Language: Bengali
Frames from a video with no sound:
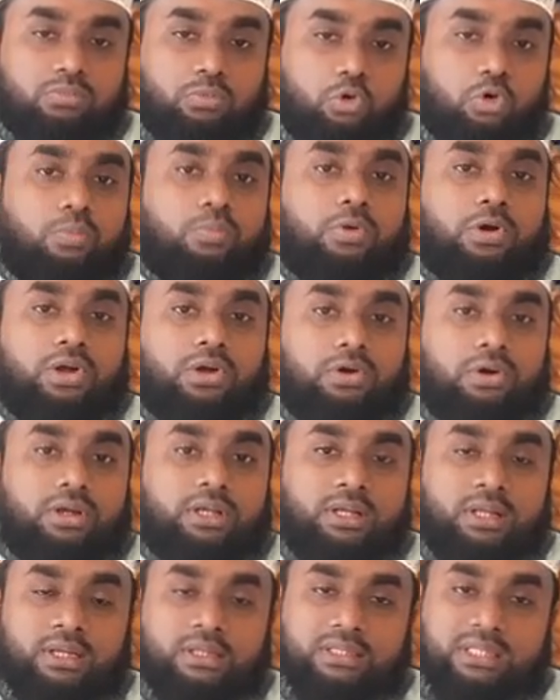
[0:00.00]
মুখ পড়ে হয়
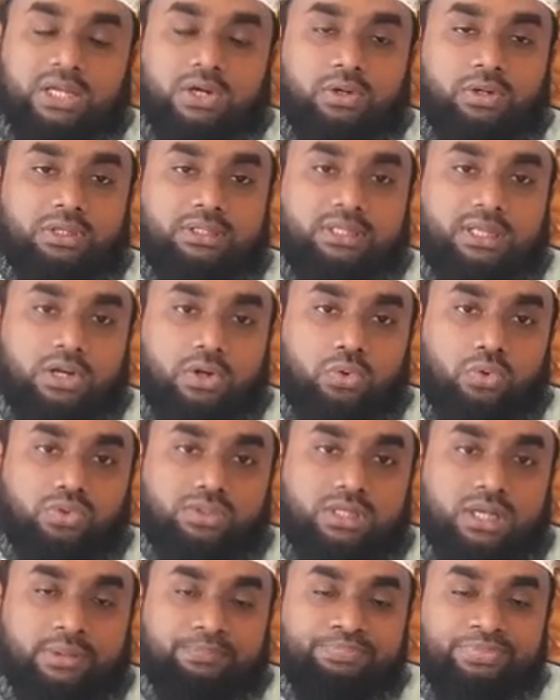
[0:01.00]
তাহলে তার
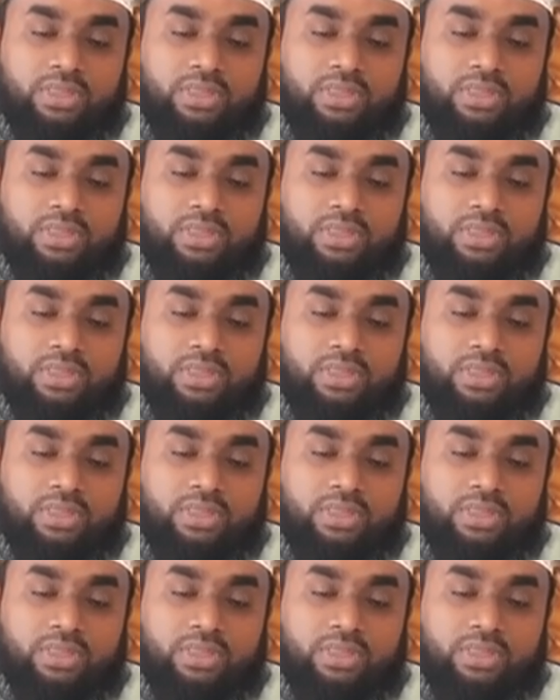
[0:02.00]
রোজা